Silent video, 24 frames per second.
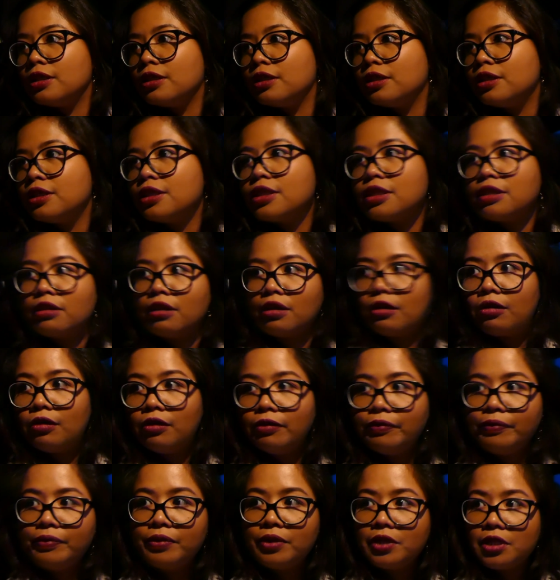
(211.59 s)
is in the
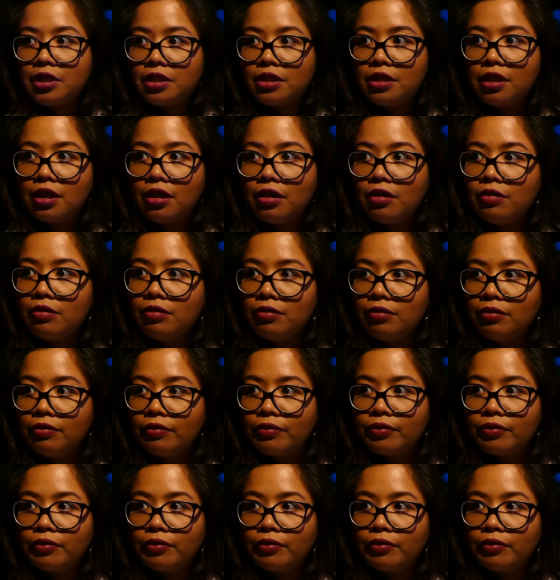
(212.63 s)
office now.